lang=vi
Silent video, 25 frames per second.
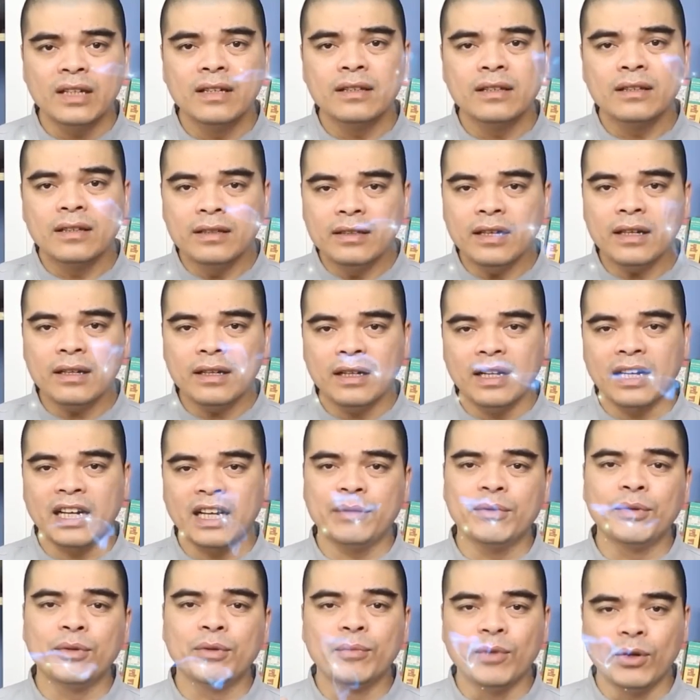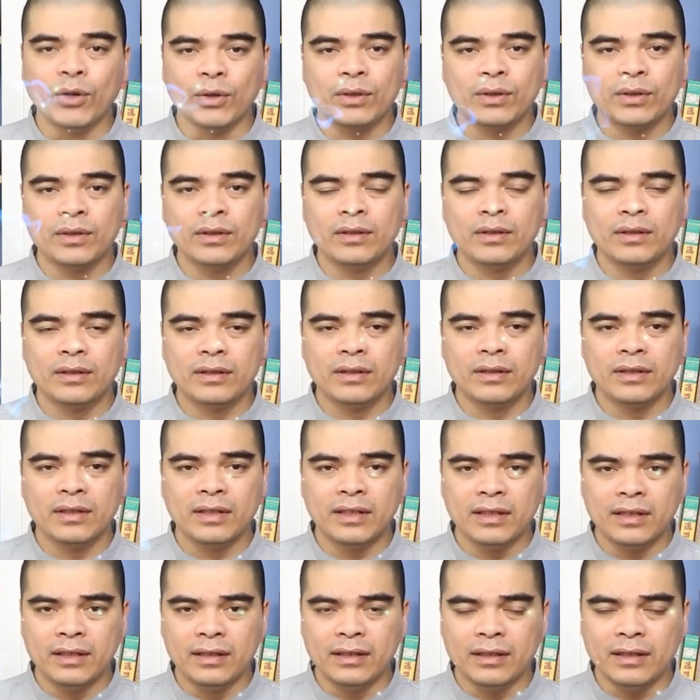Thứ nhất là ngày mùng 1
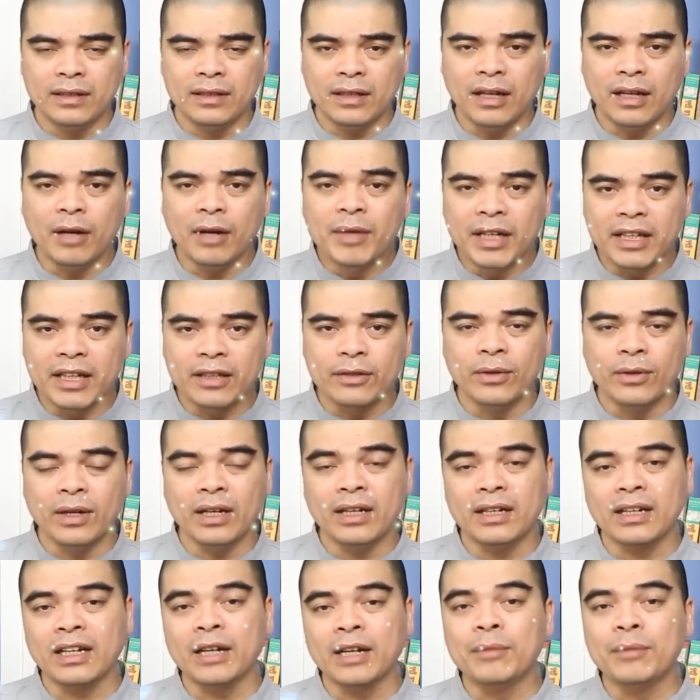âm lịch đúng không ạ?